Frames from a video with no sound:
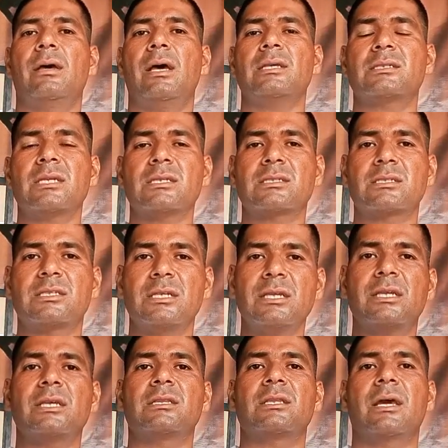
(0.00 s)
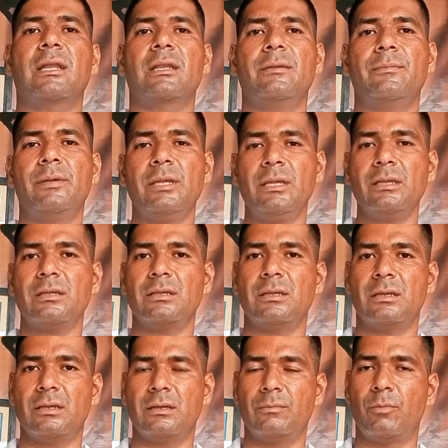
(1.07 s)
एसएससी की तैयारी भी
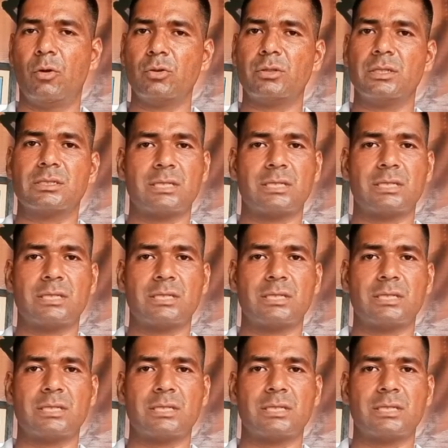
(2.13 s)
बहुत ही